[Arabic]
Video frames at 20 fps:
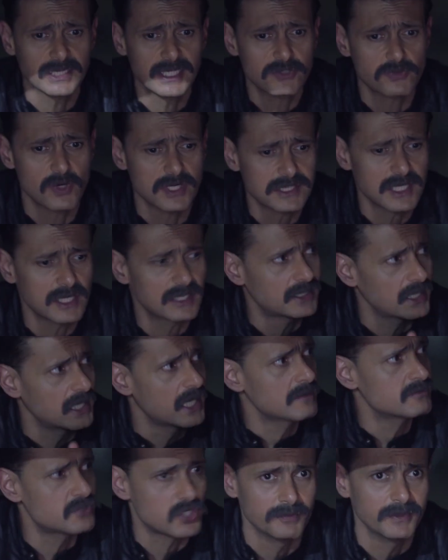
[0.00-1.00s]
المسدس
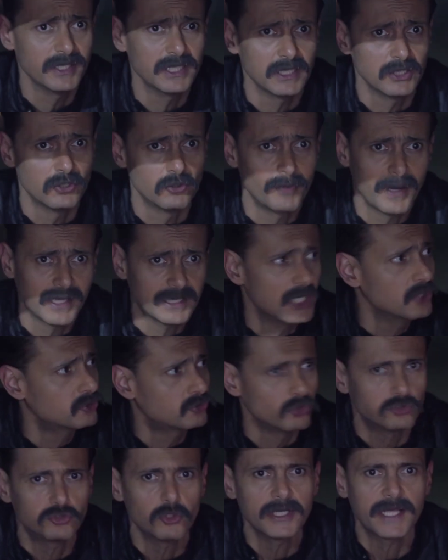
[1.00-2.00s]
واصرت ان انا امشي بيه
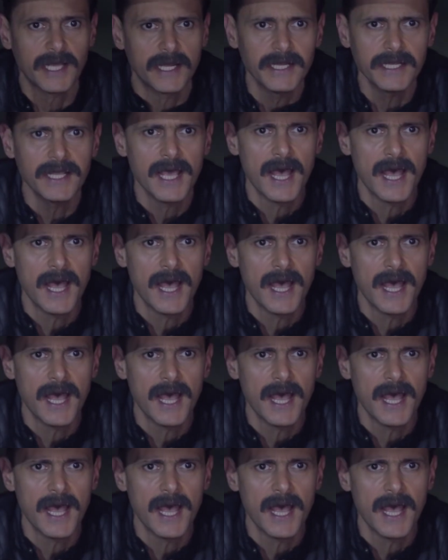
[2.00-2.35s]
وبعدين انت قلت لي